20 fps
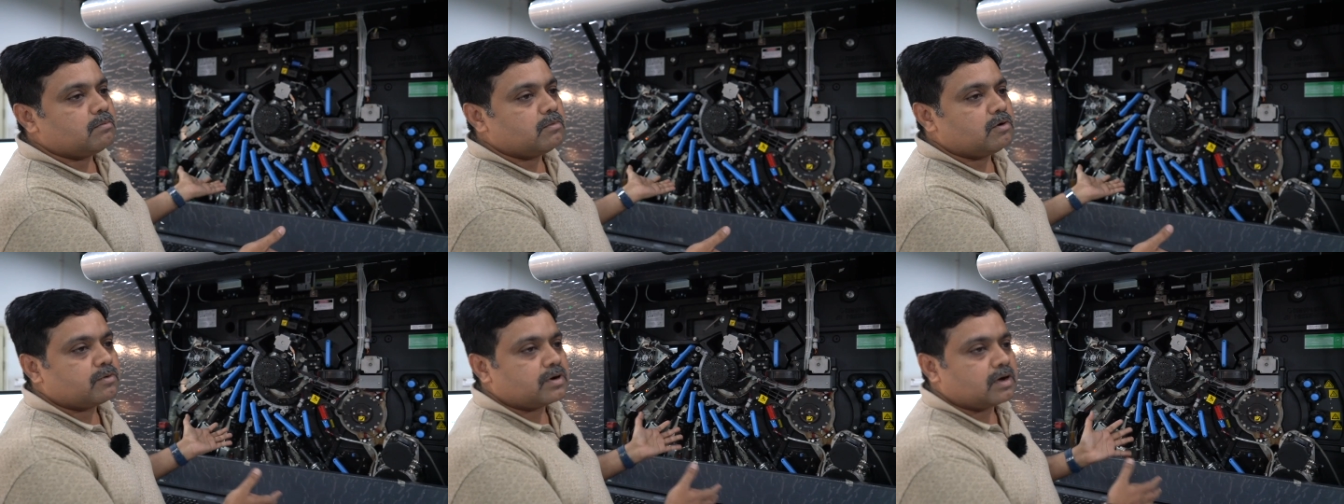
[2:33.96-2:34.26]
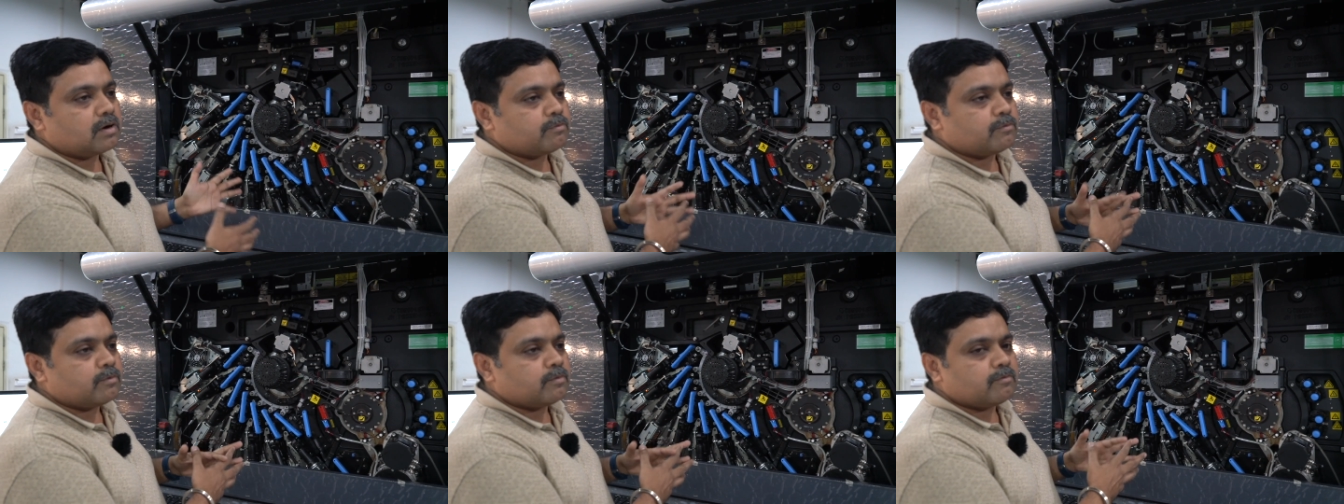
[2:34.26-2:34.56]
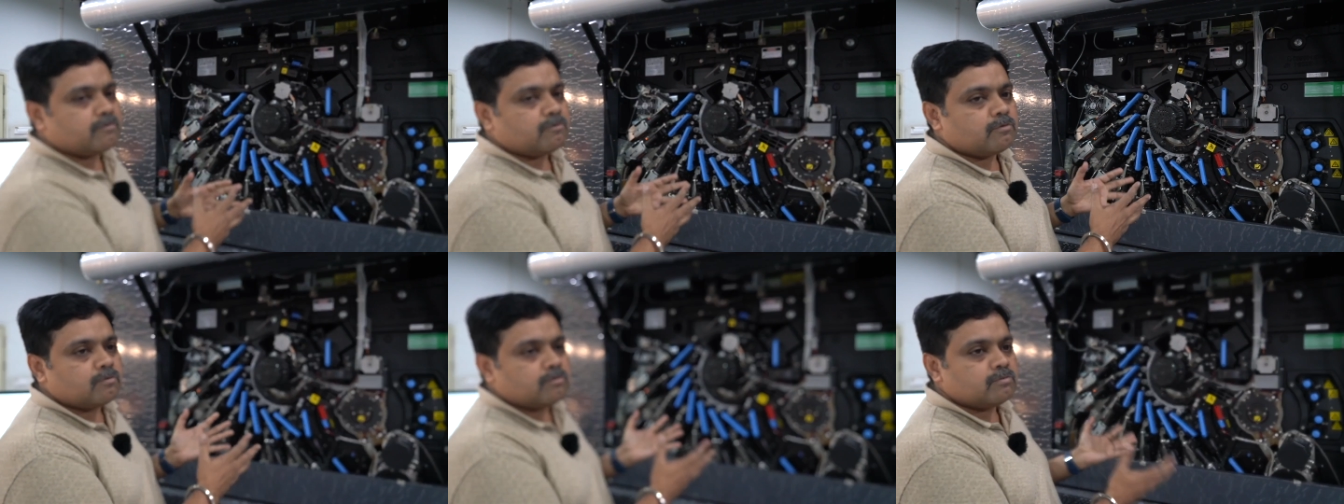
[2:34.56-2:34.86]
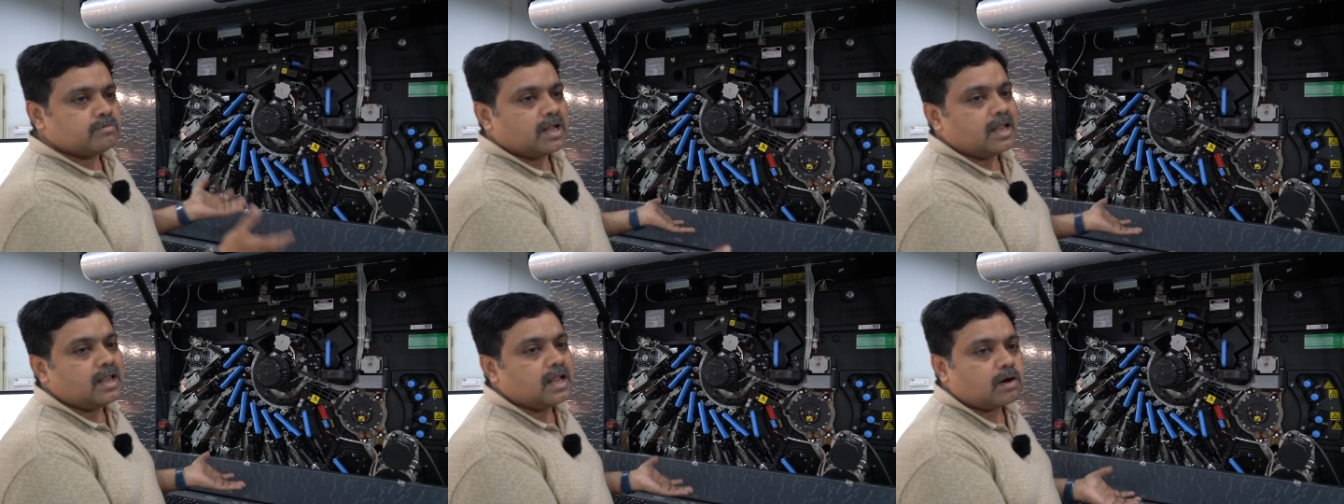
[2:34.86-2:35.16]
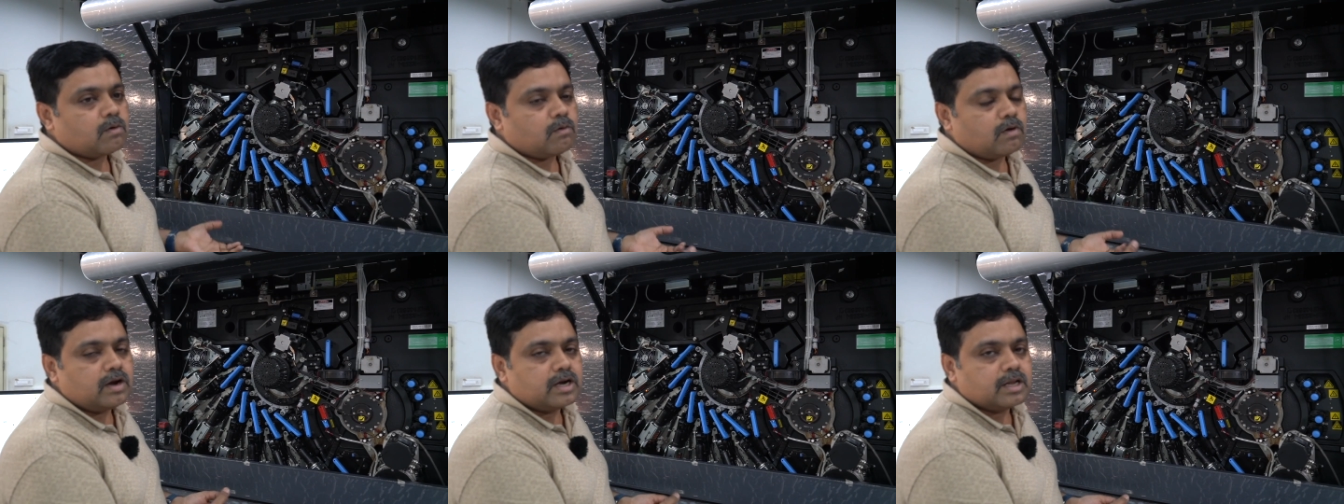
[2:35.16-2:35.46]
நம்ம நல்ல
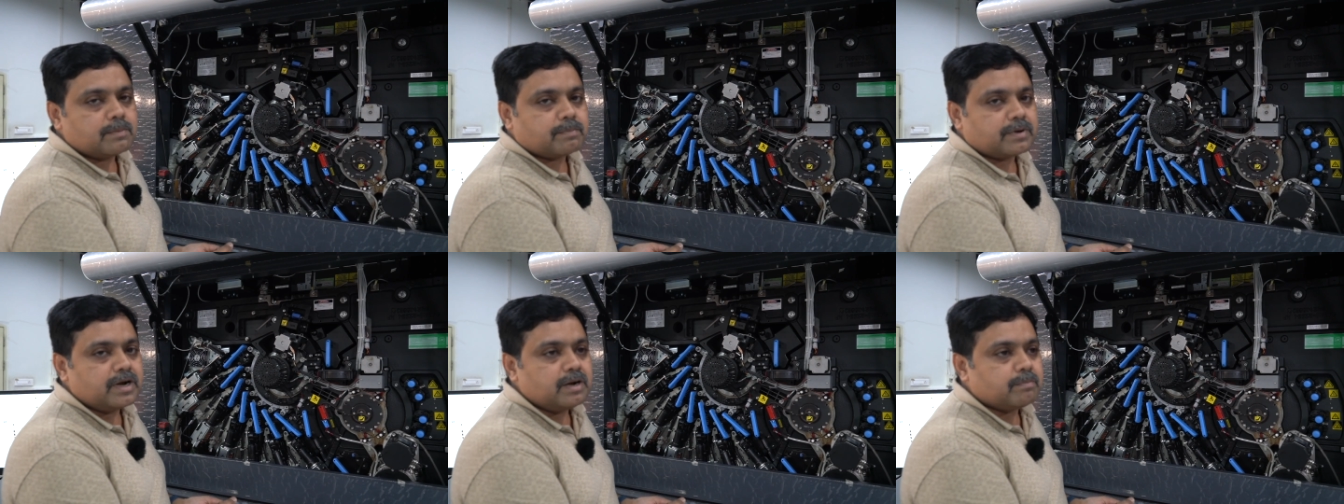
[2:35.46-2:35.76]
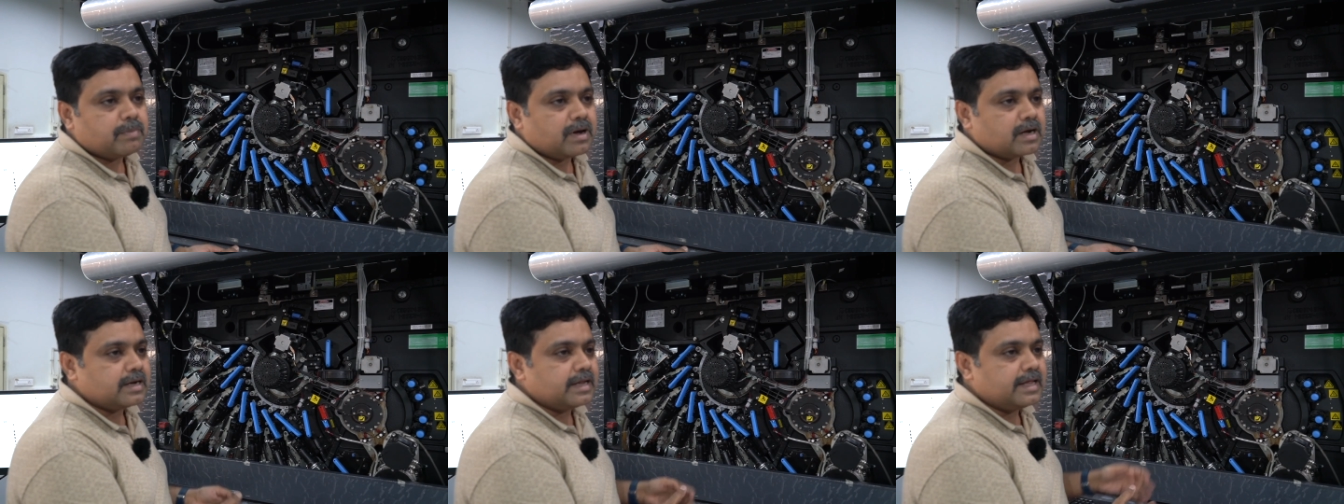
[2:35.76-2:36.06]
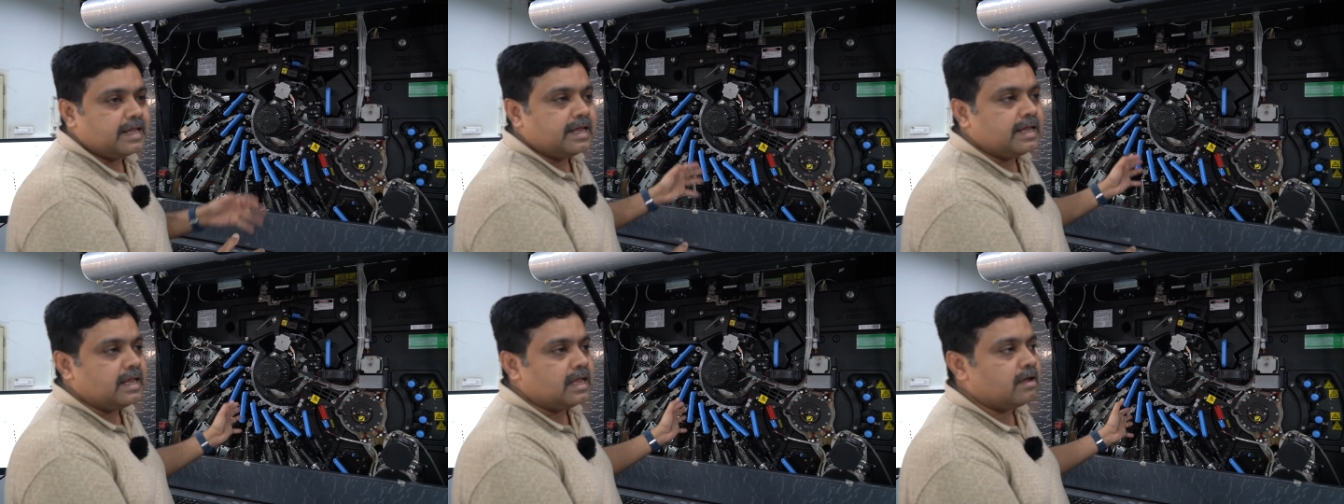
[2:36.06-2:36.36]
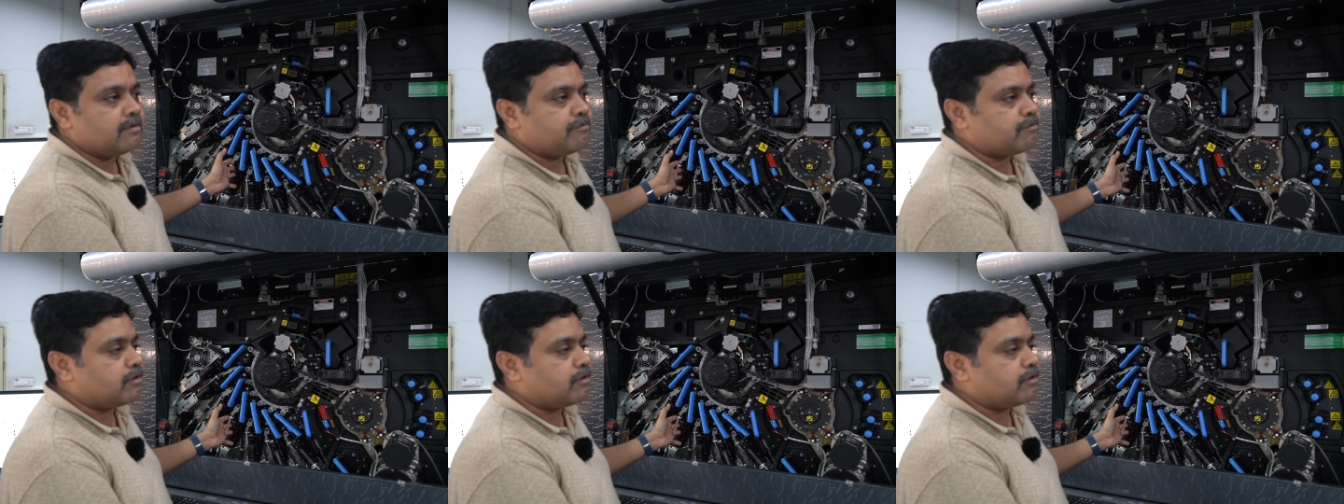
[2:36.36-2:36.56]
குவாலிட்டி பிரிண்ட் பார்க்கவே இங்கேயே